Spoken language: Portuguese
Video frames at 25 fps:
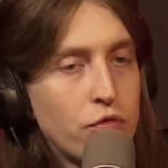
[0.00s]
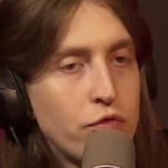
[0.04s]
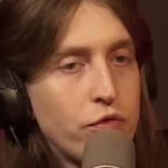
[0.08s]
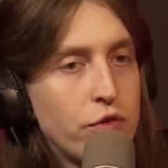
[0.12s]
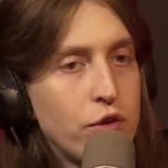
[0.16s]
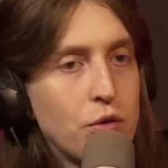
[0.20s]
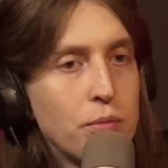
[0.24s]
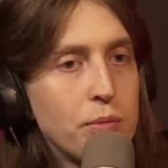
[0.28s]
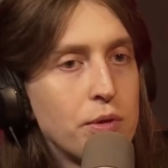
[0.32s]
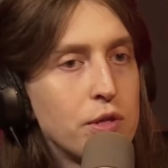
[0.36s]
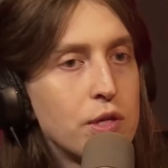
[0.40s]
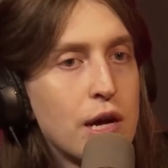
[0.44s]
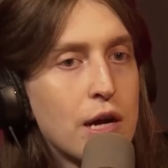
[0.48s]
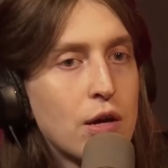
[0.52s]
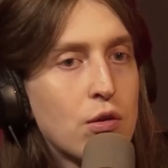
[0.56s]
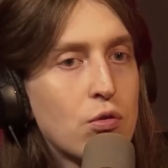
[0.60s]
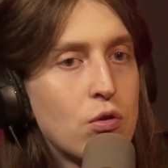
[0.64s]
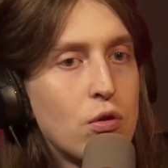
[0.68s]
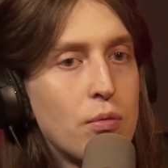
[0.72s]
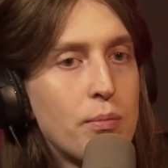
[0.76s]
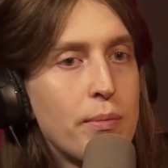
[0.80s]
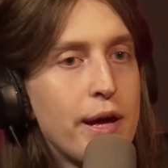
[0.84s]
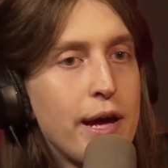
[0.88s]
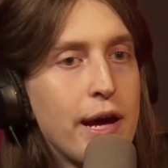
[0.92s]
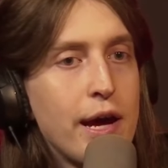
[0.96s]
filme da
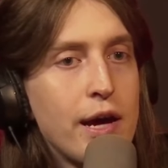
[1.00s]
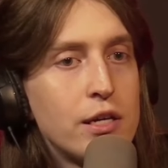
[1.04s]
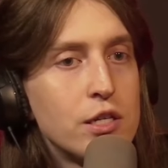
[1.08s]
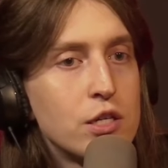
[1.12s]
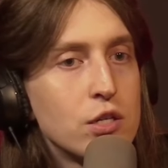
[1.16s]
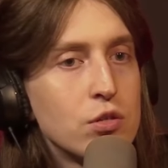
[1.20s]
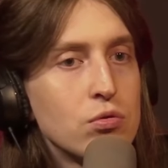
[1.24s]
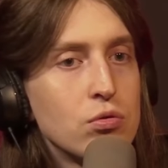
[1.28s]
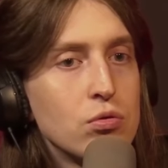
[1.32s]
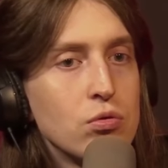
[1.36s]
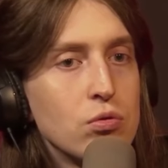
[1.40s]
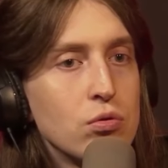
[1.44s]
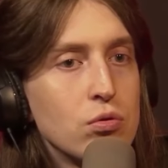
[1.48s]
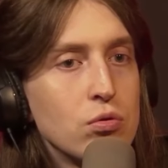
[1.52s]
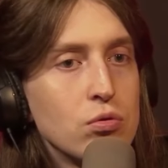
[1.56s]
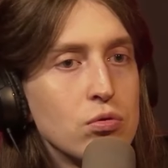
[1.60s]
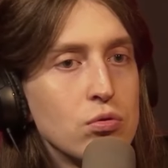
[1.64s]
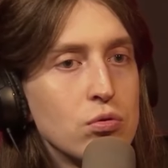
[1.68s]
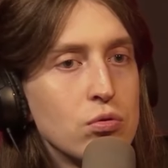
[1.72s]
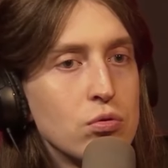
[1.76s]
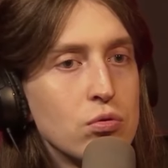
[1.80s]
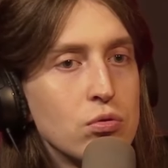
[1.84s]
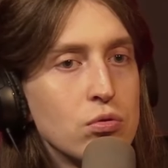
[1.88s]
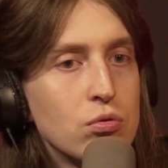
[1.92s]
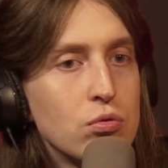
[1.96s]
comédia do,
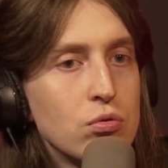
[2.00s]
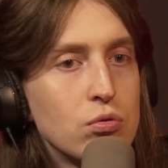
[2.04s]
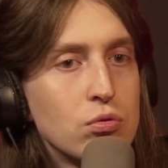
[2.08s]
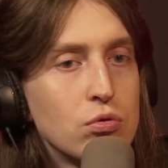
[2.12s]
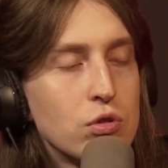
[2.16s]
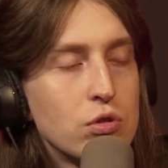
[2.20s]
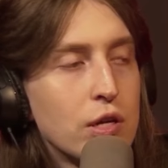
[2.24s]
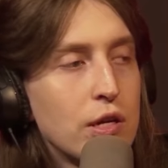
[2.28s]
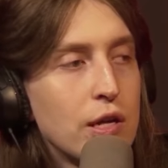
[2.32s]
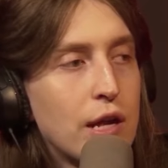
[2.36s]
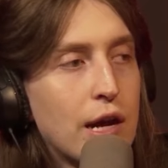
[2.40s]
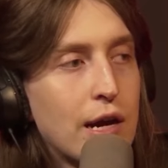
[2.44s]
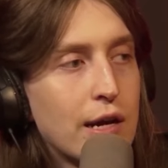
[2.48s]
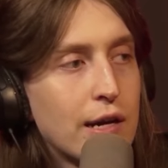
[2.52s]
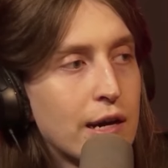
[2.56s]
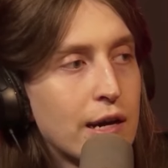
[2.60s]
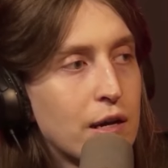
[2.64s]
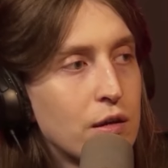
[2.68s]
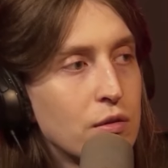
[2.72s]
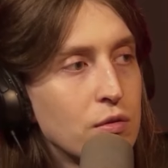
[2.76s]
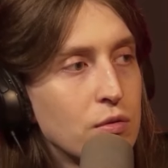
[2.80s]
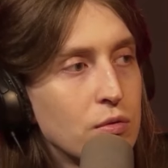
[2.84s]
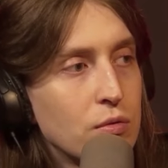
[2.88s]
do sei lá, cara. É do...